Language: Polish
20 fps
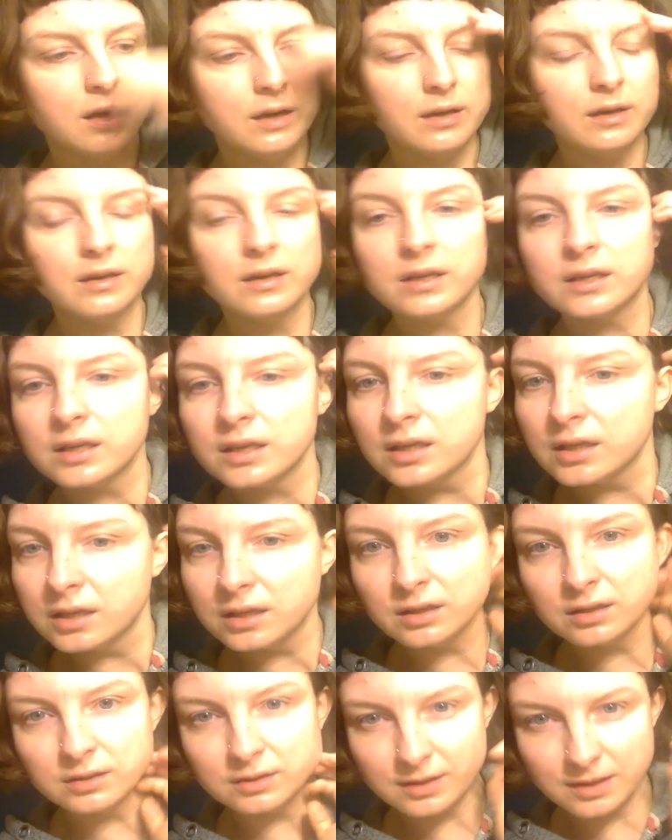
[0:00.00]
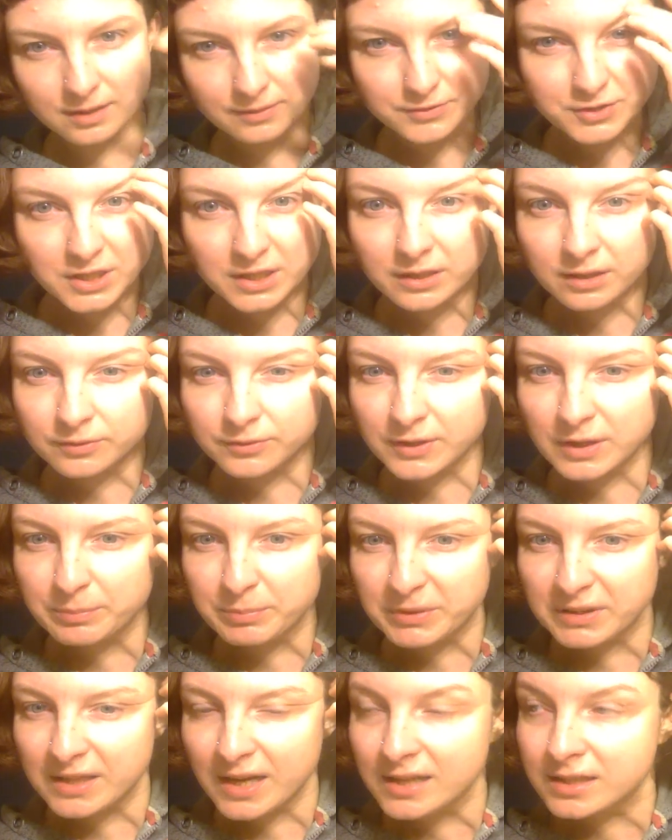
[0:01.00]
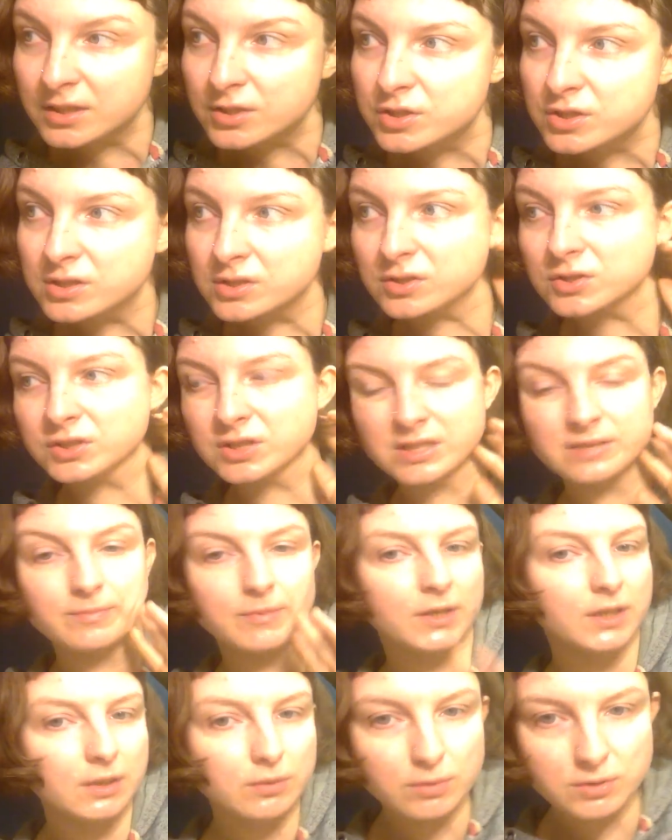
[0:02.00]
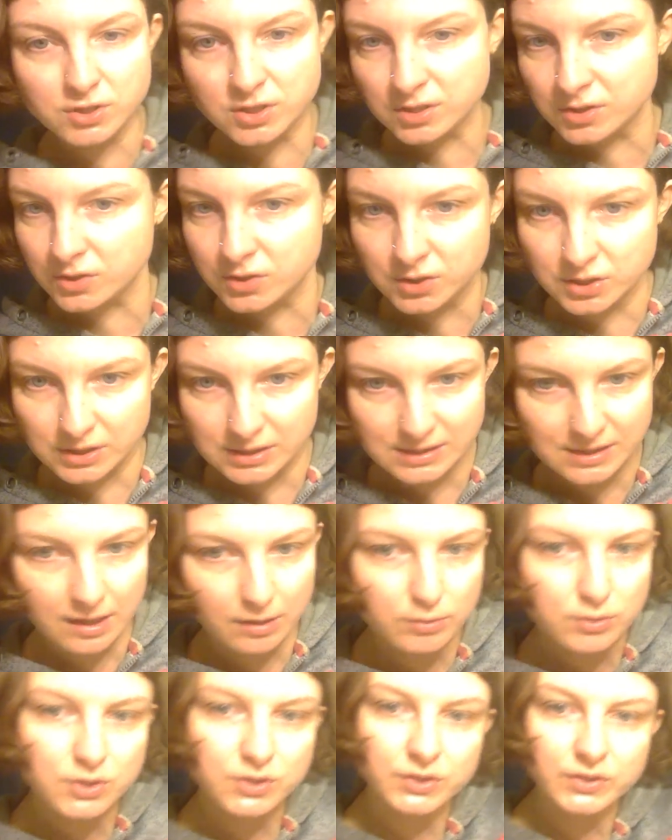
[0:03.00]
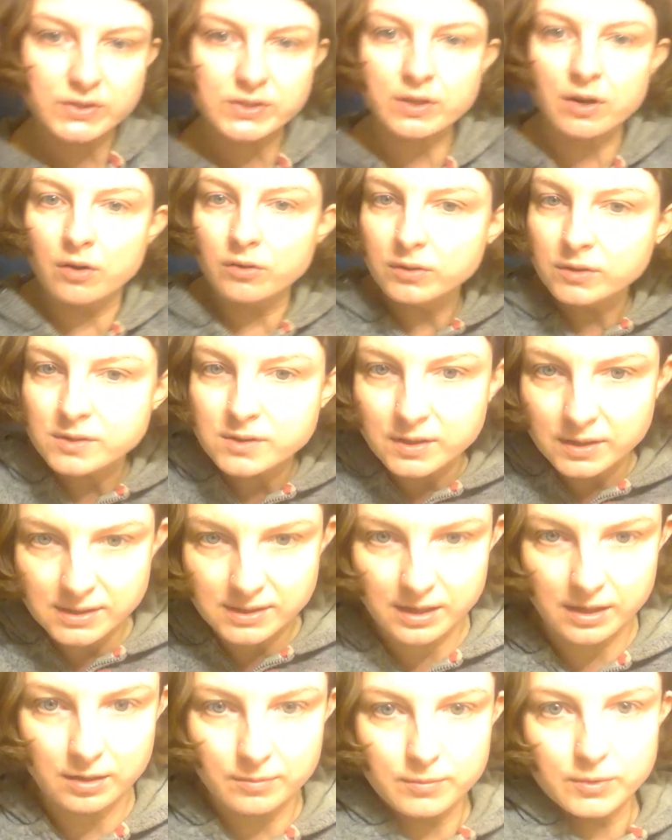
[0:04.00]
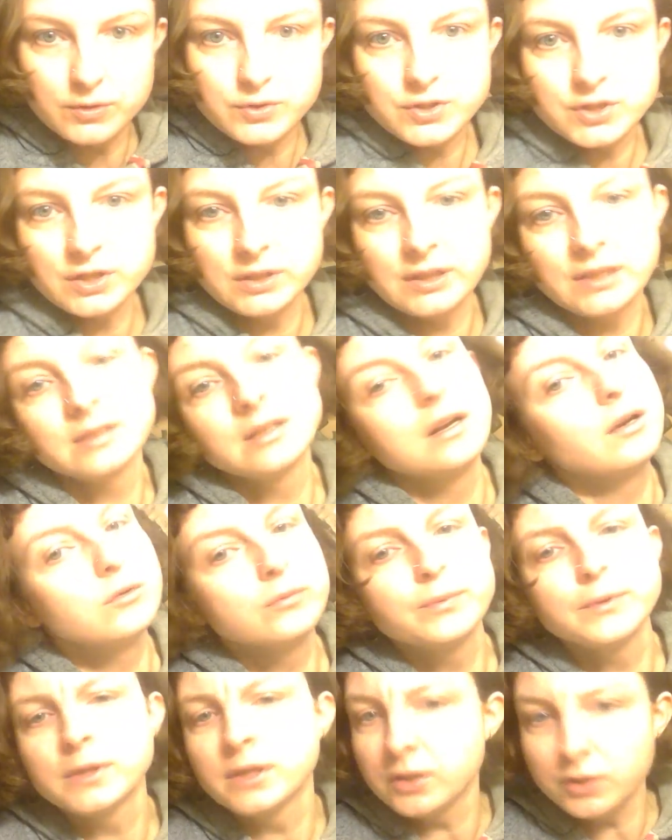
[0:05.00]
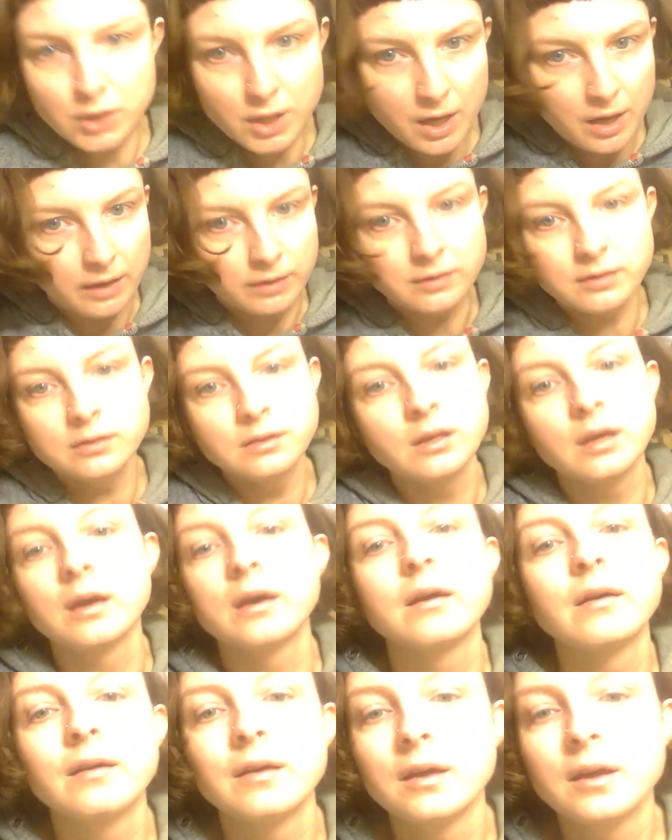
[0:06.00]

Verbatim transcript: E, i na wszelkie twoje pytania, czy coś się zmieniło, czy coś się stało, czy to jest koniec tej znajomości i tak dalej, on powiedział, nie, nie, nie.